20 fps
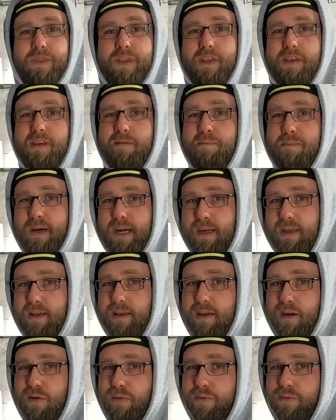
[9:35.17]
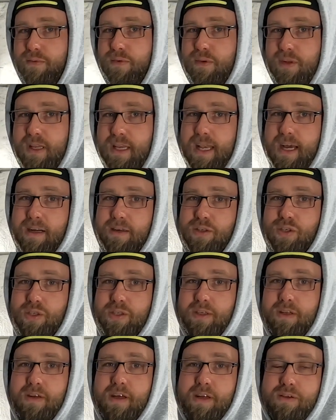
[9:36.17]
die packe ich auf die lange
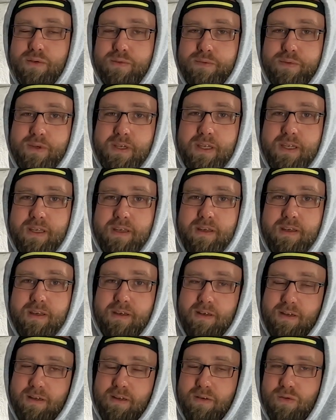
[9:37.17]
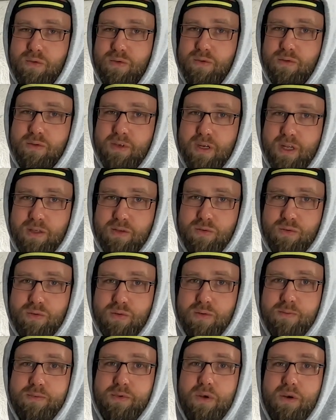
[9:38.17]
Schiene. Dazu finde ich eine Lösung in der
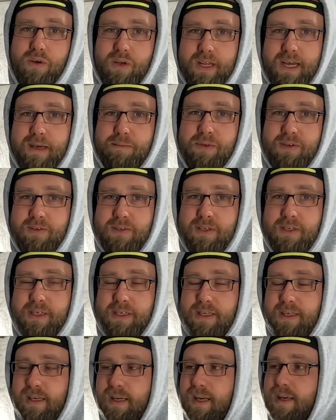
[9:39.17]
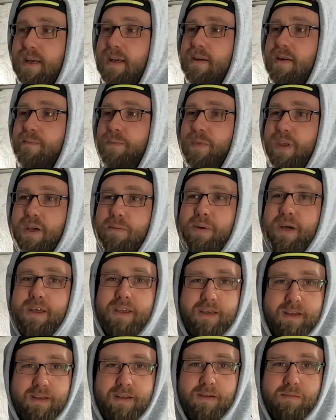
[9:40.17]
Zukunft. Heute habe ich sie nicht.
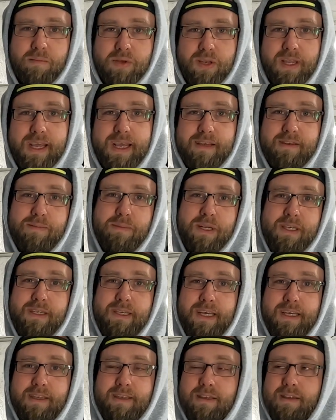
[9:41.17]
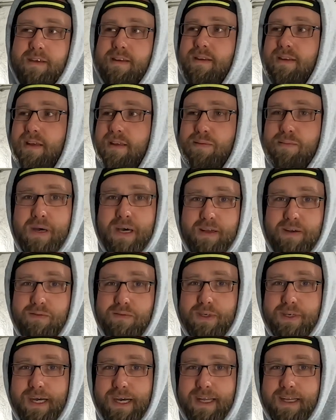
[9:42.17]
Repariert bitte erstmal die Technik. Das machen
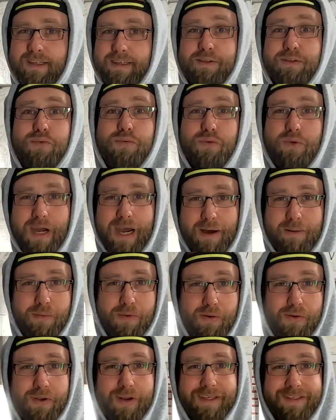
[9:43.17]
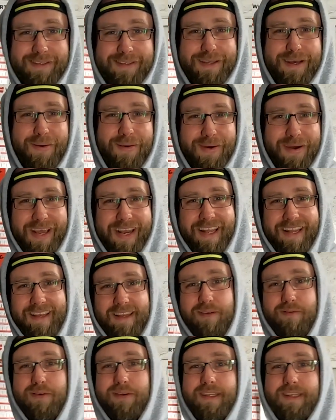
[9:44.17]
wir gerade. Hinzu kam noch, und das ist auch
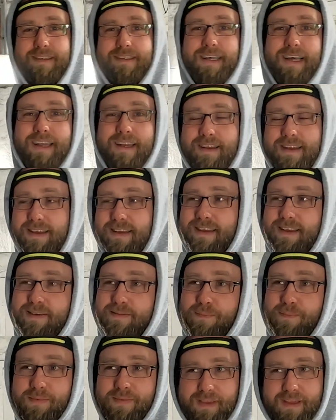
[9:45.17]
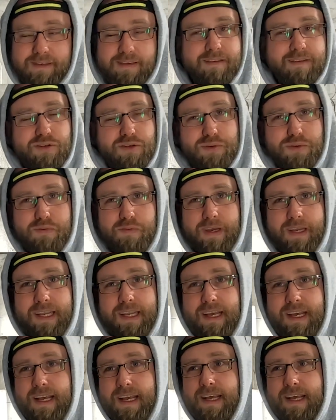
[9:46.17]
relativ interessant, ähm, das ist ein Stück weit